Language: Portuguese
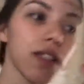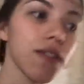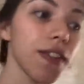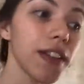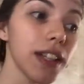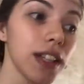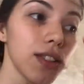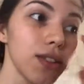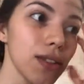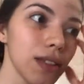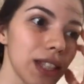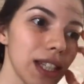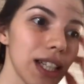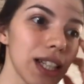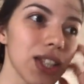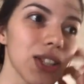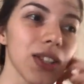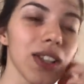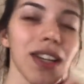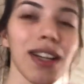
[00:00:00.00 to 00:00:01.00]
Falando
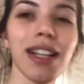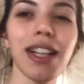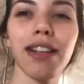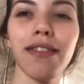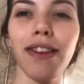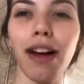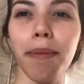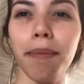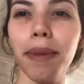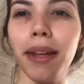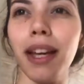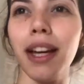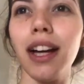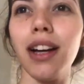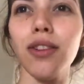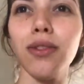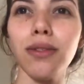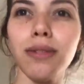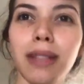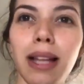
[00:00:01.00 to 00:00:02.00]
nisso, tem que levar minha
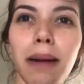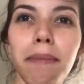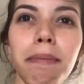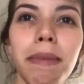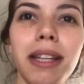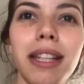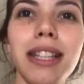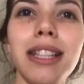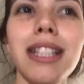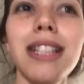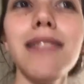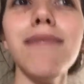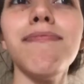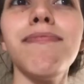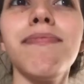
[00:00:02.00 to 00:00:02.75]
glutamina,